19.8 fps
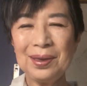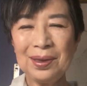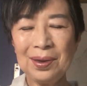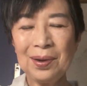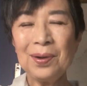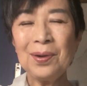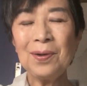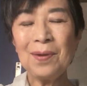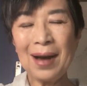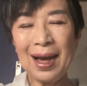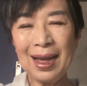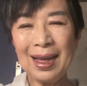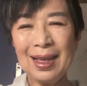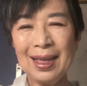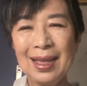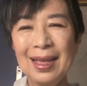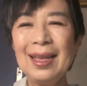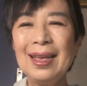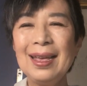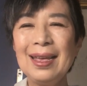今日は
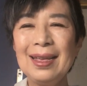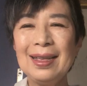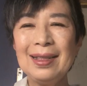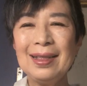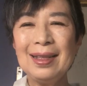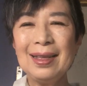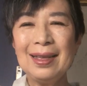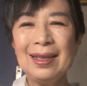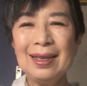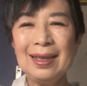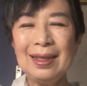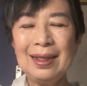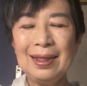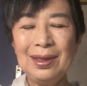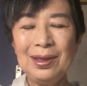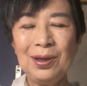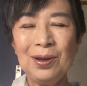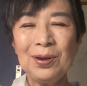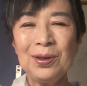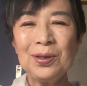
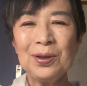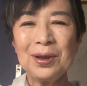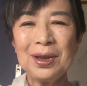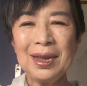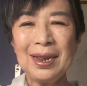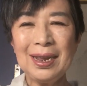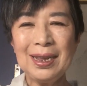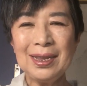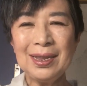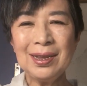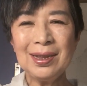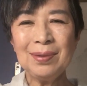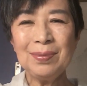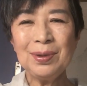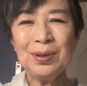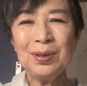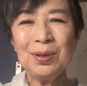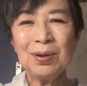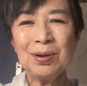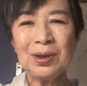夜と霧
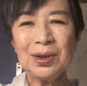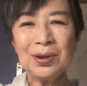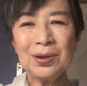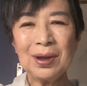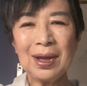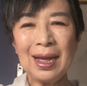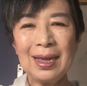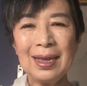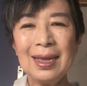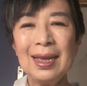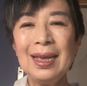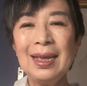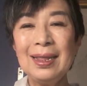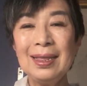ズーム読書会